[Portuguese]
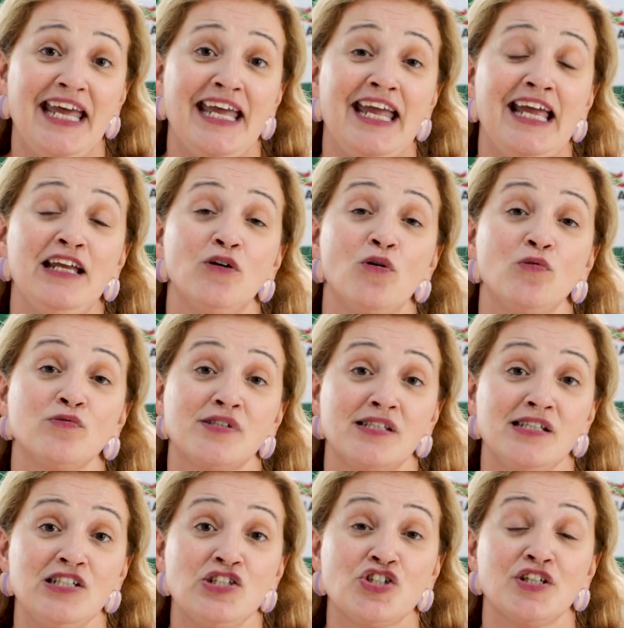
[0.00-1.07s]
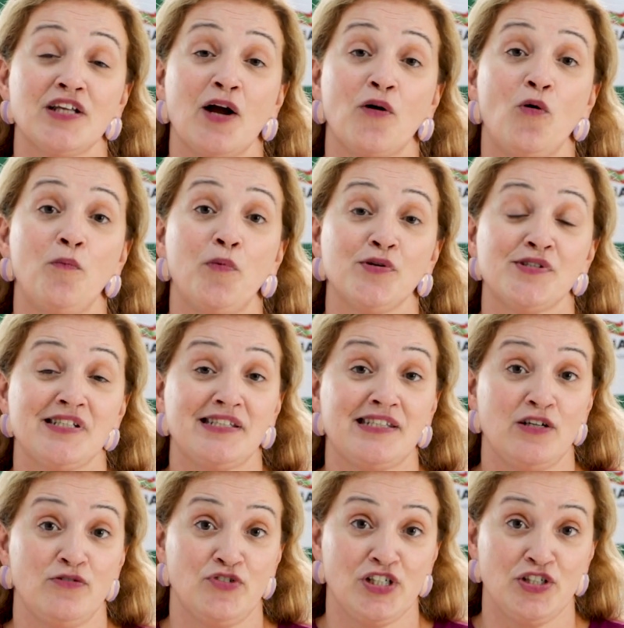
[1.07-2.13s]
Ele consiste na
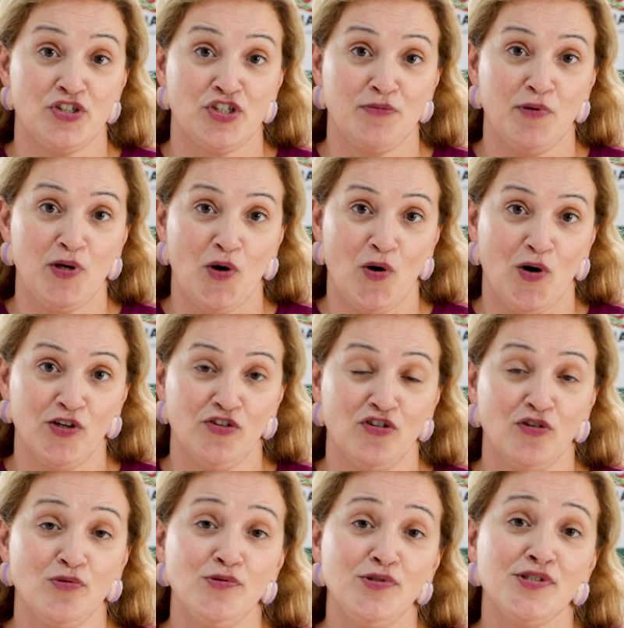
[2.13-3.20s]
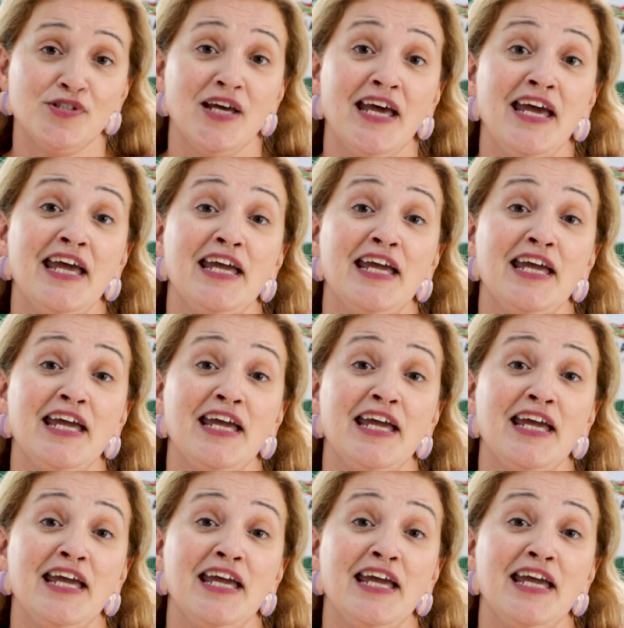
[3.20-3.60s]
composição de antibióticos